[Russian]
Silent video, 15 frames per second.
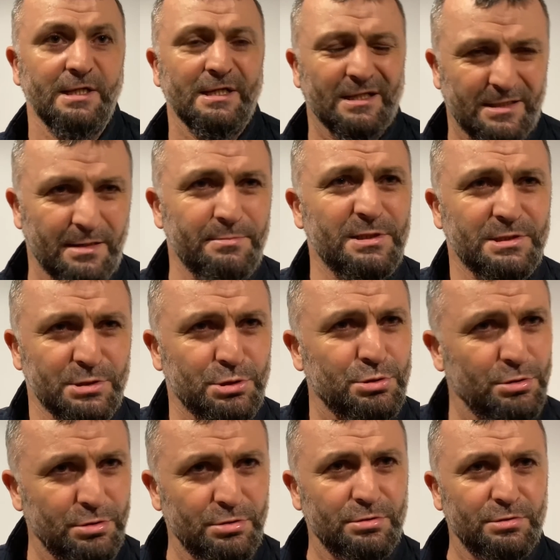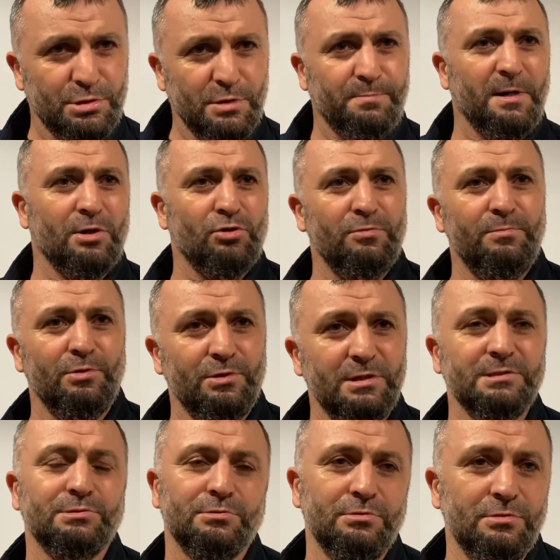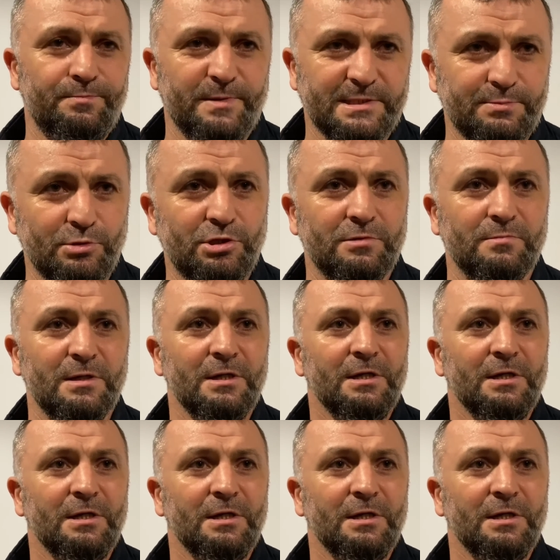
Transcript: Там есть еще, еще пару имен есть, но посмотрим.